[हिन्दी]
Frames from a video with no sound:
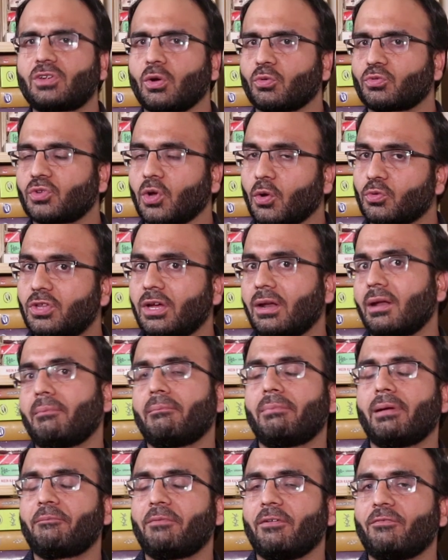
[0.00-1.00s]
चौथे
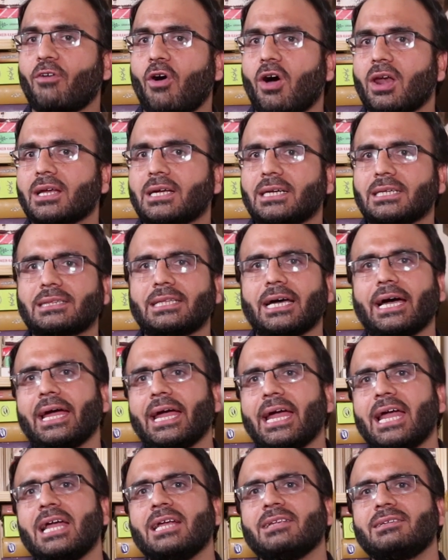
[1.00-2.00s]
नंबर पे फॉल करता
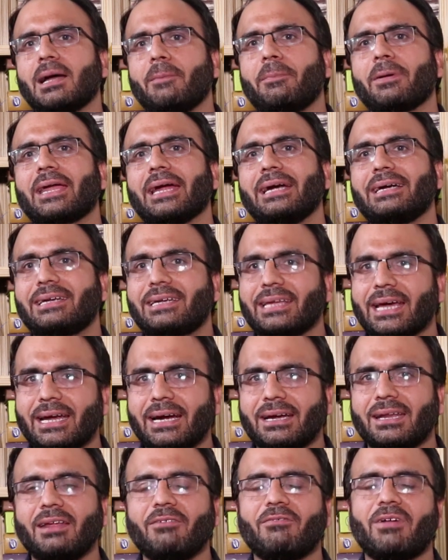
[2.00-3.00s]
है जबकि
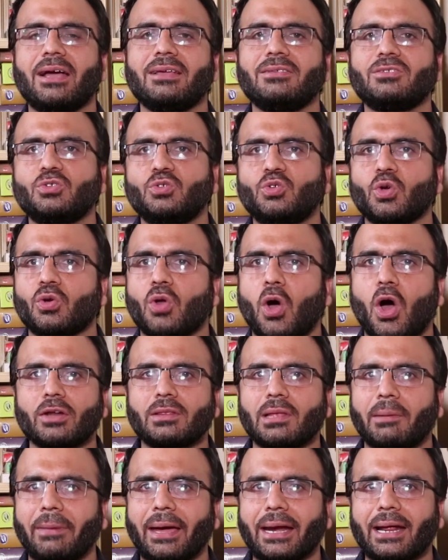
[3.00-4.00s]
टेरिटरी वाइज जो
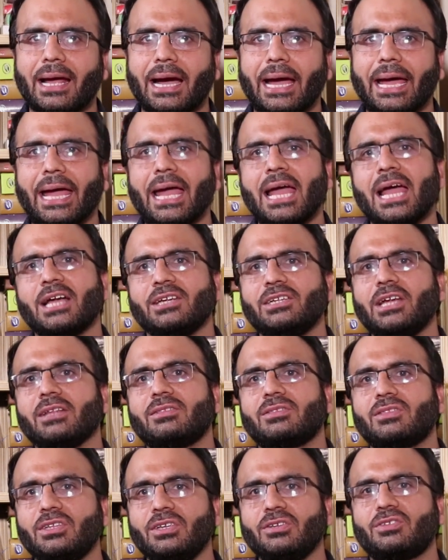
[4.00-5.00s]
नॉर्थ अमेरिका है ये
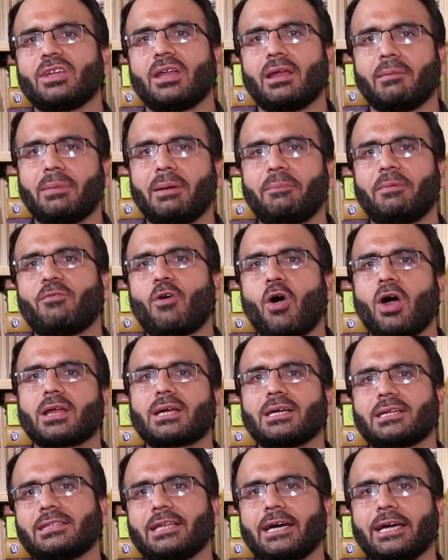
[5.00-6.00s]
तीसरे नंबर पे फॉल
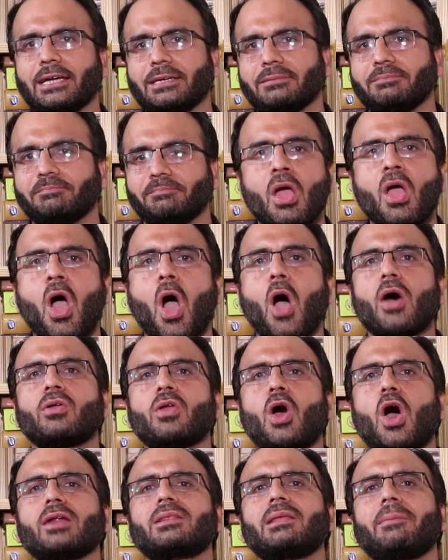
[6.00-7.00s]
करता है और
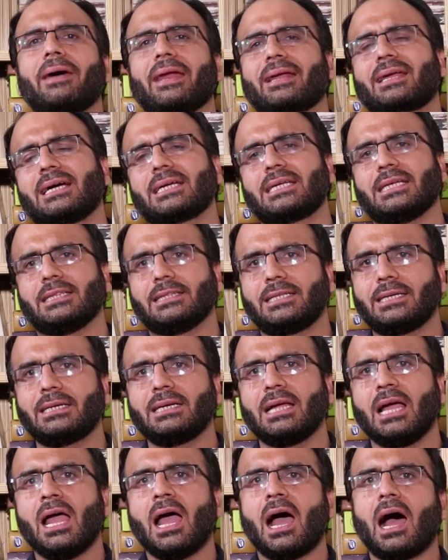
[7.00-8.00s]
नॉर्थ अमेरिका के अंदर
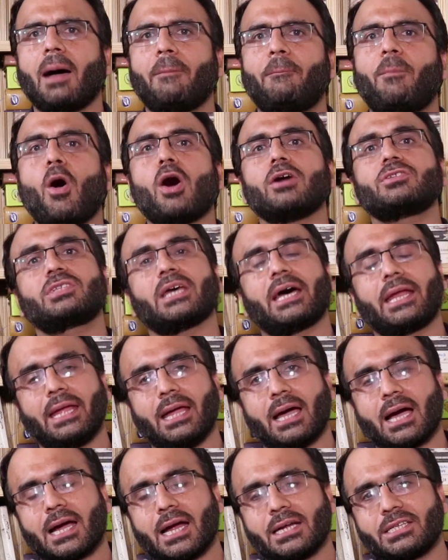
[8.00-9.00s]
बहुत सारे
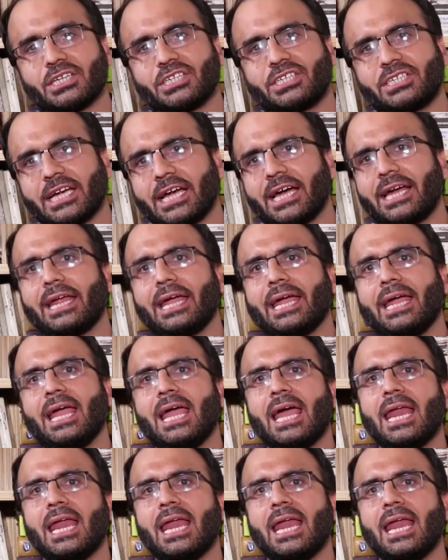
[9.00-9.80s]
अगरचे शहर हैं